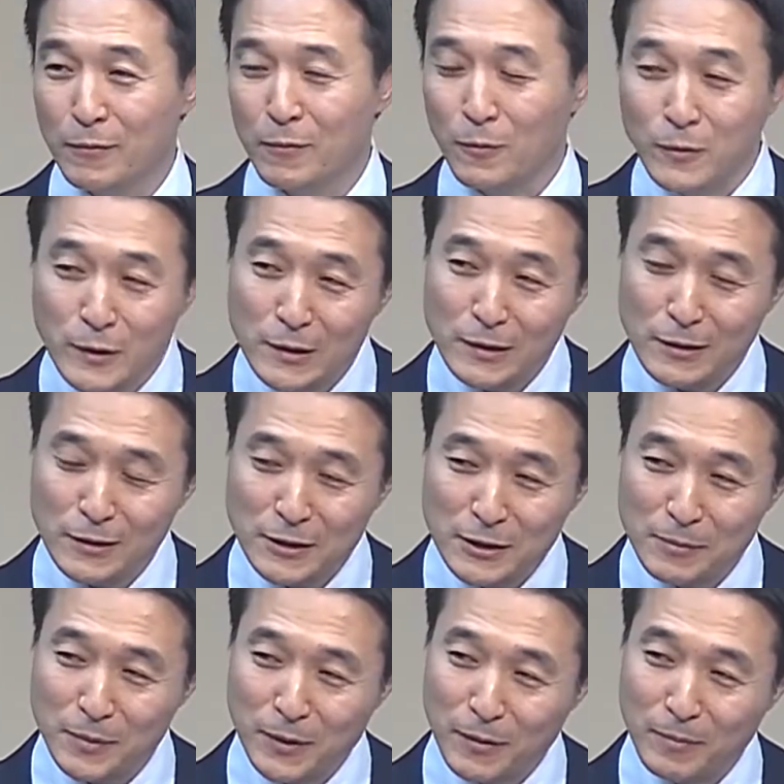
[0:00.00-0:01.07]
오늘
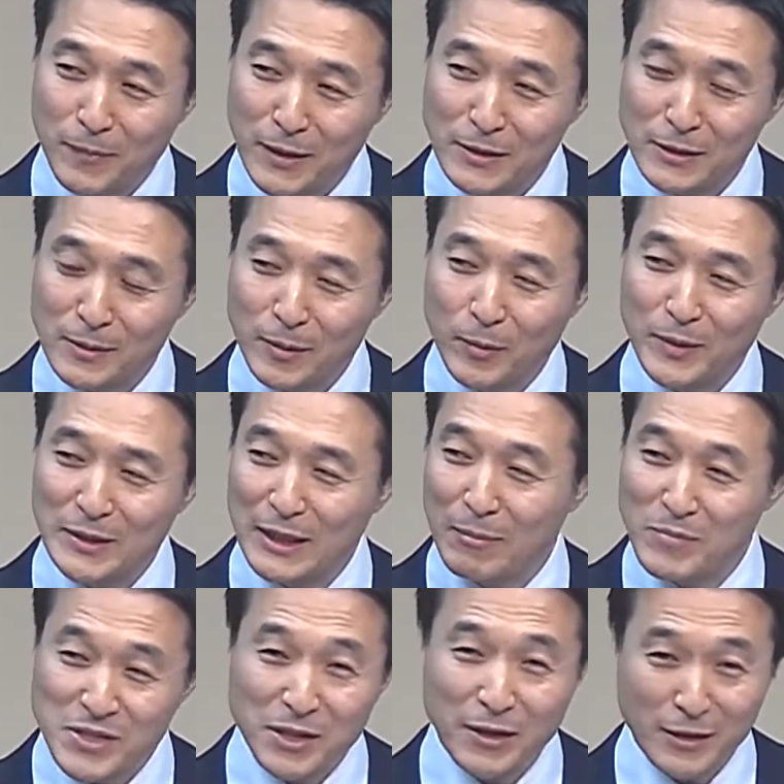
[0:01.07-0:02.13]
시편 말씀해 보면
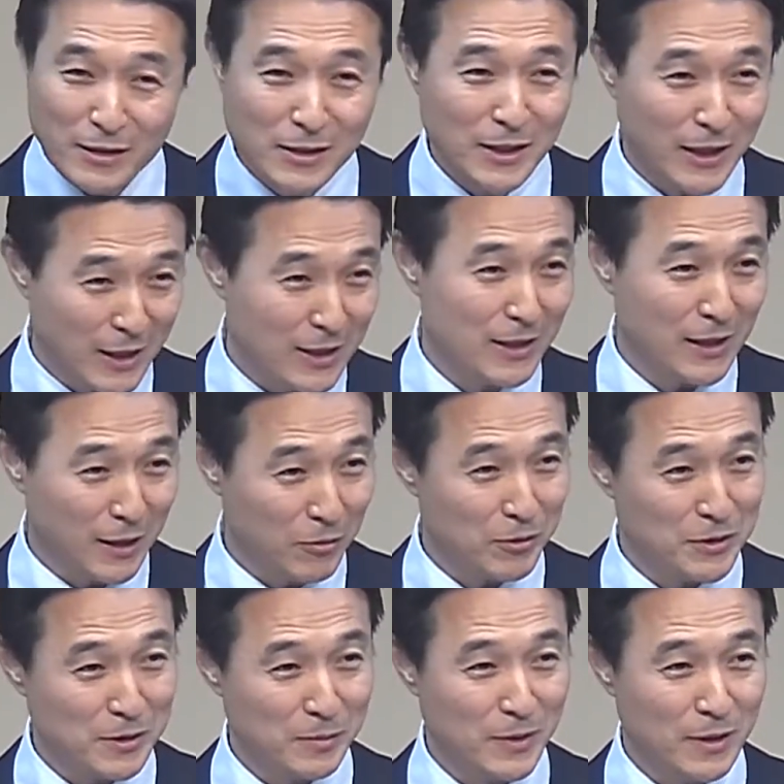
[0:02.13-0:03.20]
3절에 그 얘기를 하고
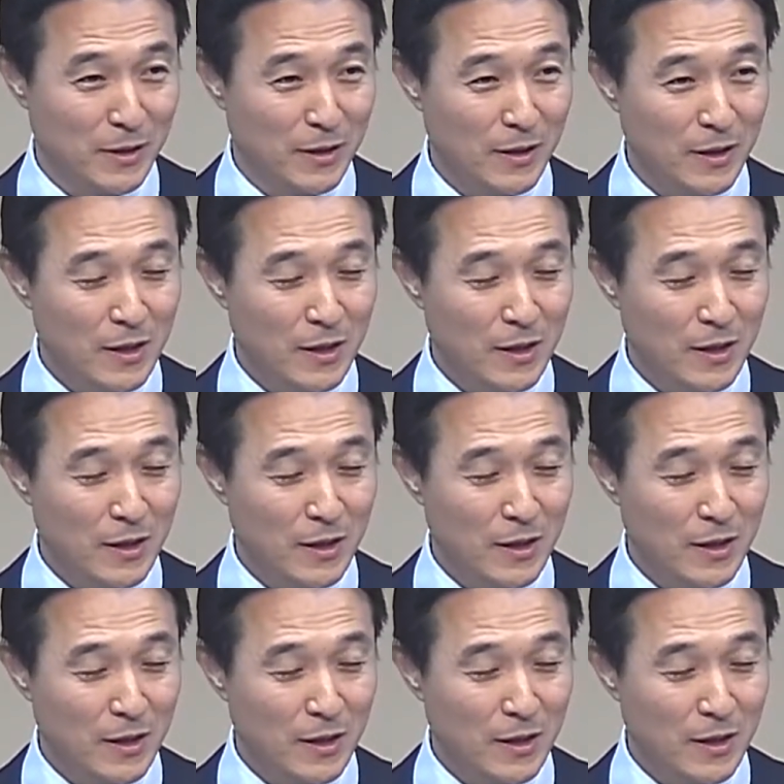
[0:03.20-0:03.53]
있습니다.